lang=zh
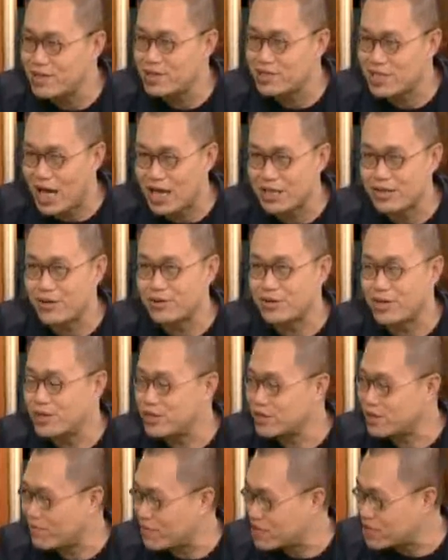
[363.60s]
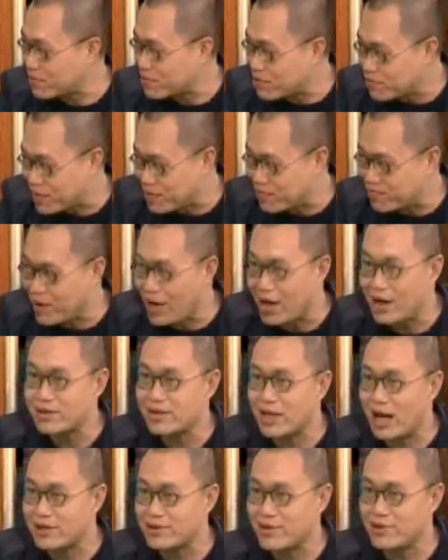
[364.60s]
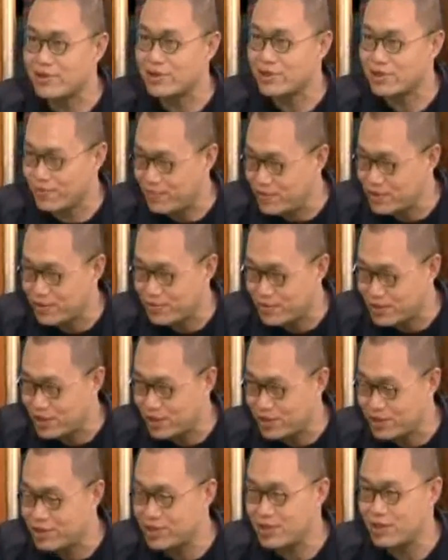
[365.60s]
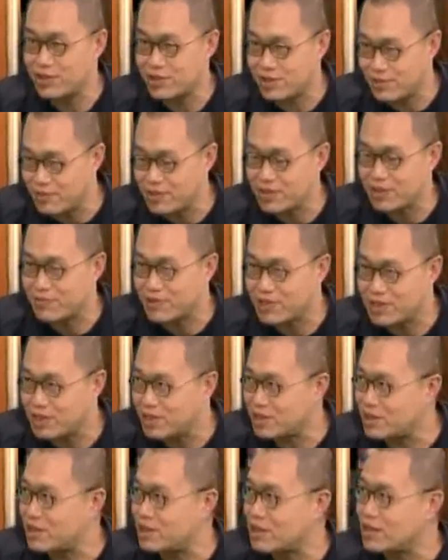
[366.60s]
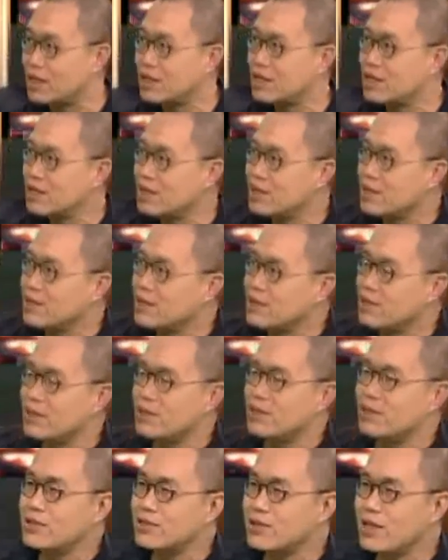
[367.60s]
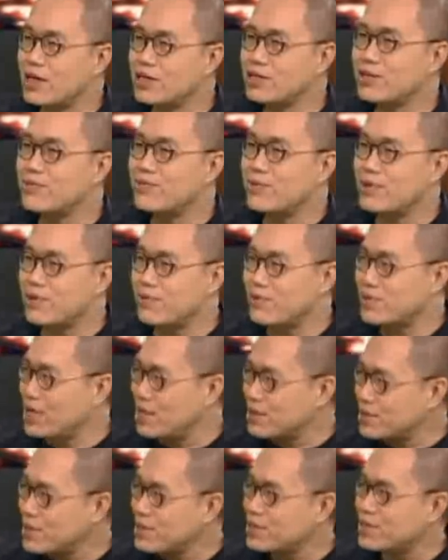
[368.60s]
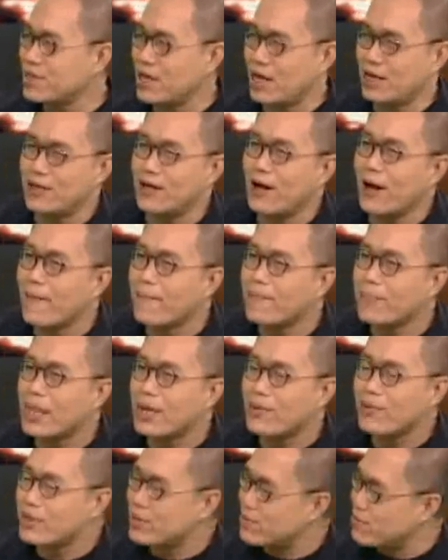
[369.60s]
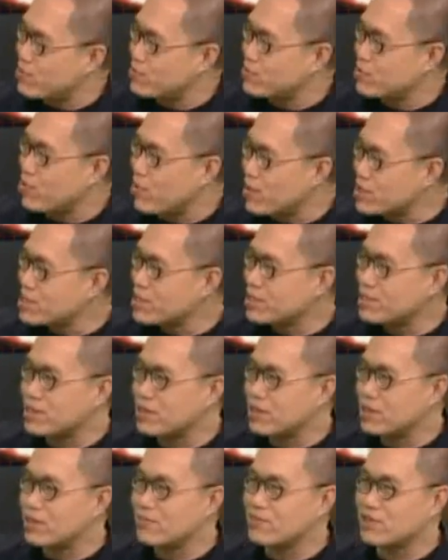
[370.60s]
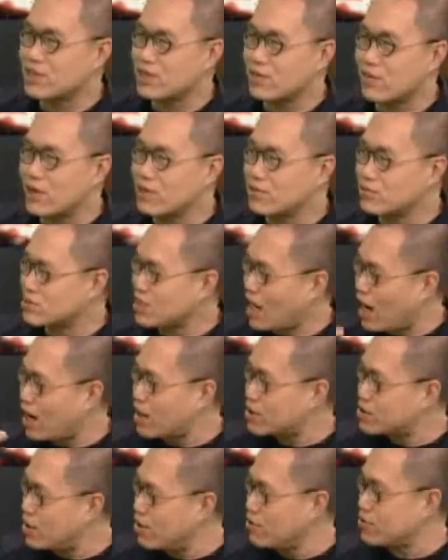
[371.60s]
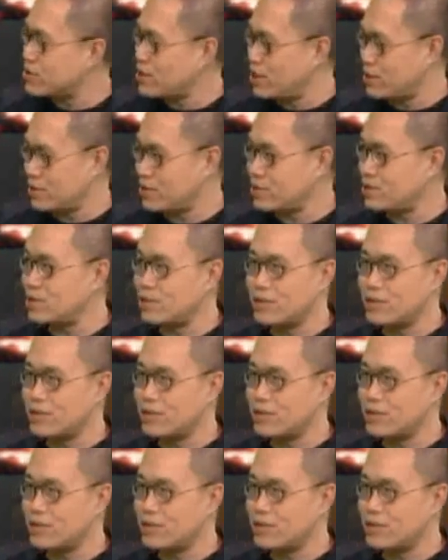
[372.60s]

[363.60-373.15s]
把自己打造成什么什么品牌，打造成什么什么城市，什么什么基地，对。但是我常在想啊。为什么我们国人今天那么喜欢用打造这样